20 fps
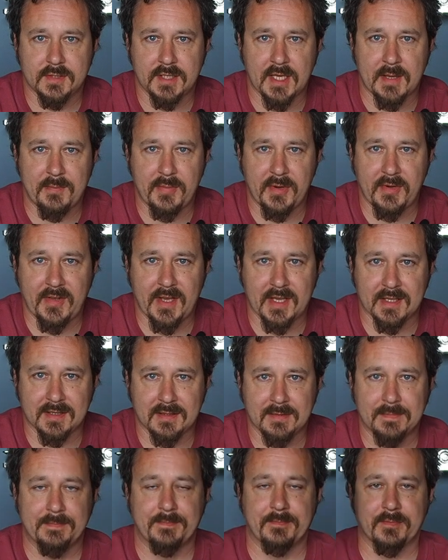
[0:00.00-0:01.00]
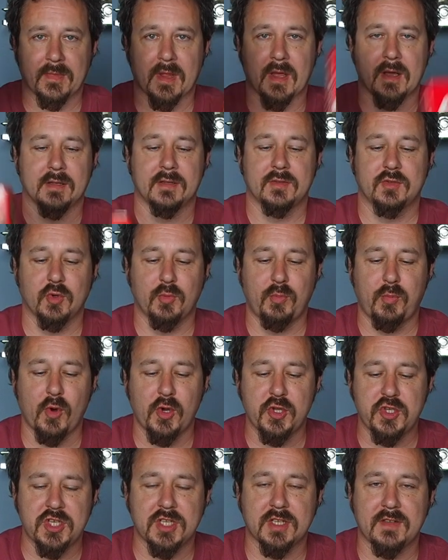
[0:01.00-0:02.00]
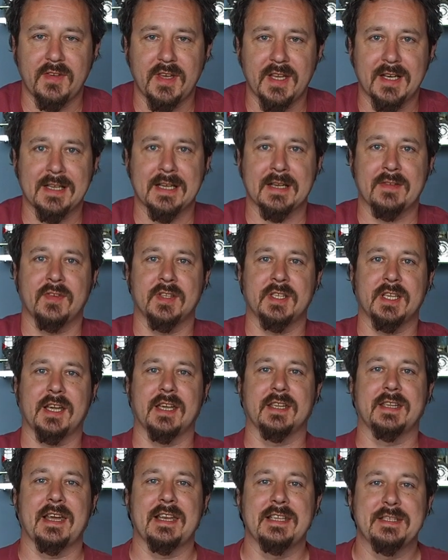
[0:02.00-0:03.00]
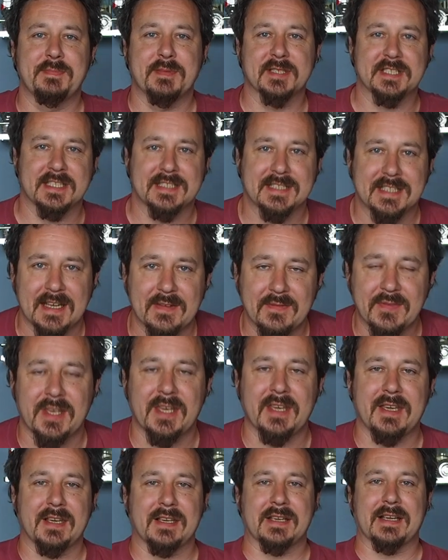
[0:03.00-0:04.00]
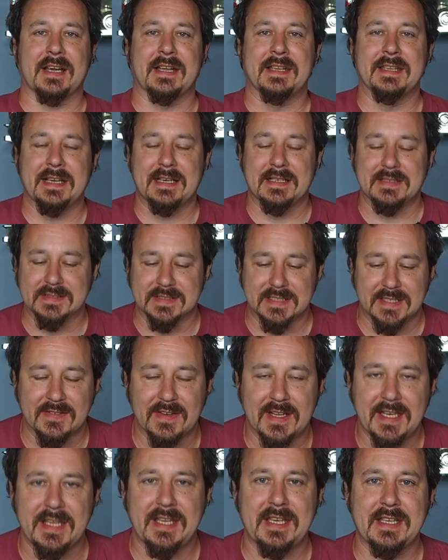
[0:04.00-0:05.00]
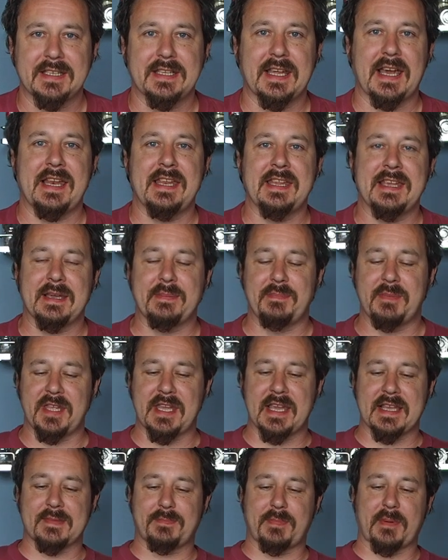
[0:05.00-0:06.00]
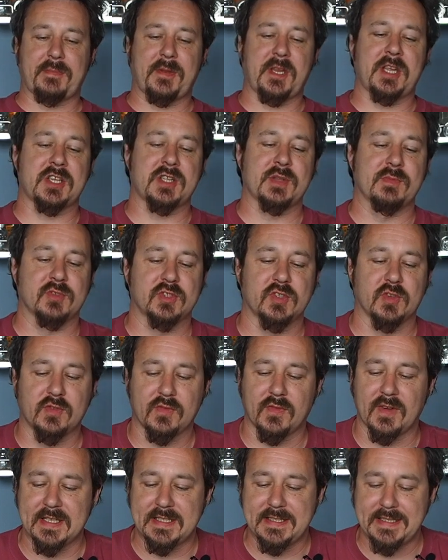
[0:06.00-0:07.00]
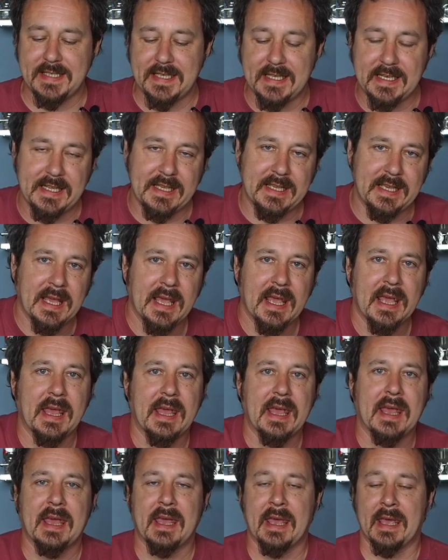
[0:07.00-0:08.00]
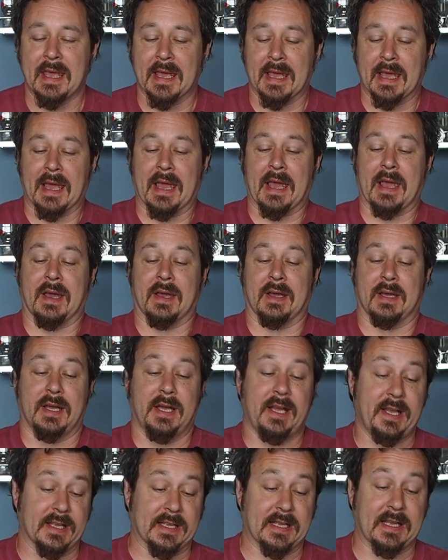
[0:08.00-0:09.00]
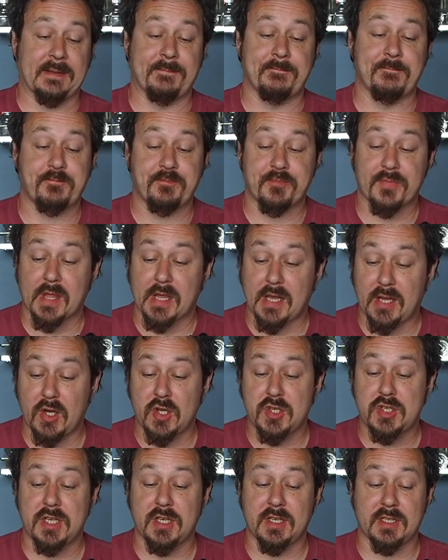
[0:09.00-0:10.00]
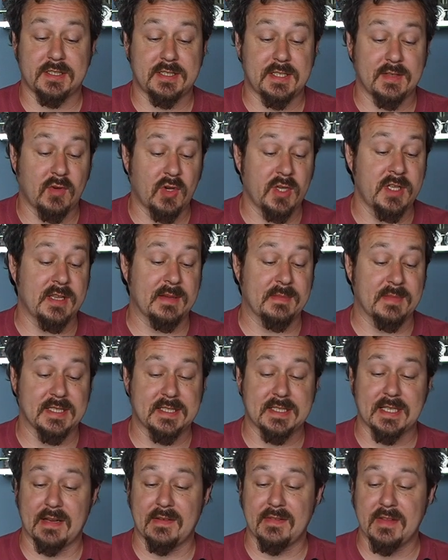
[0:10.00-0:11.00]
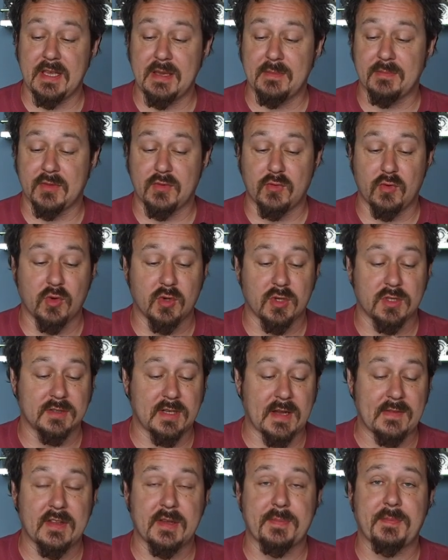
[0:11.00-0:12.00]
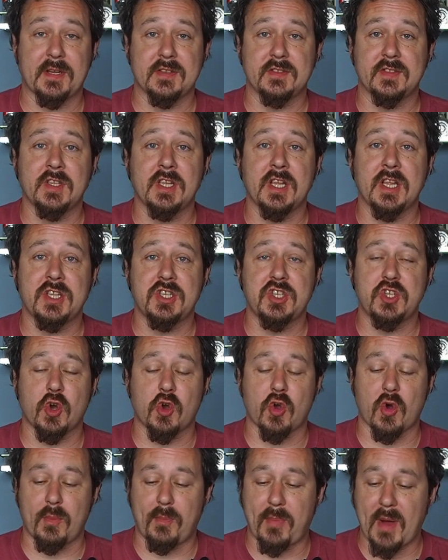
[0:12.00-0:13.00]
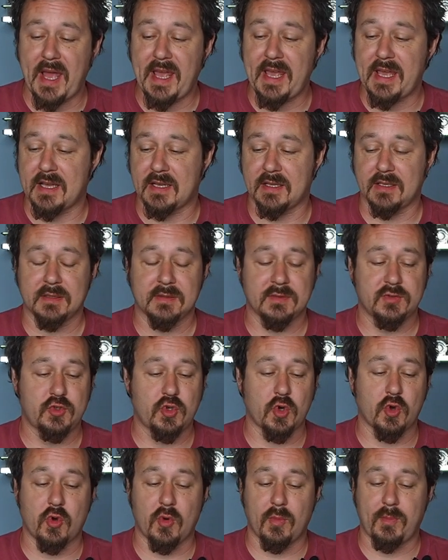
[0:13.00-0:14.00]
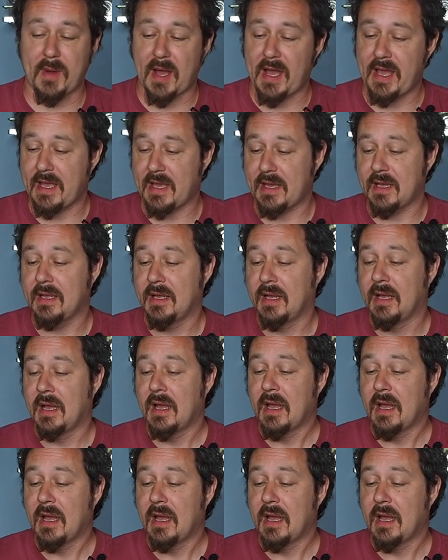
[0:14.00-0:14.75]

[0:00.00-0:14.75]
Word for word: Всем привет! Тупой четверг, как вы догадались по заставке, канал «Завали едальник». Меня по-прежнему зовут Василий. Ах. Короче, сегодня мы сравним двух главных произведений Чокопая, Чокопая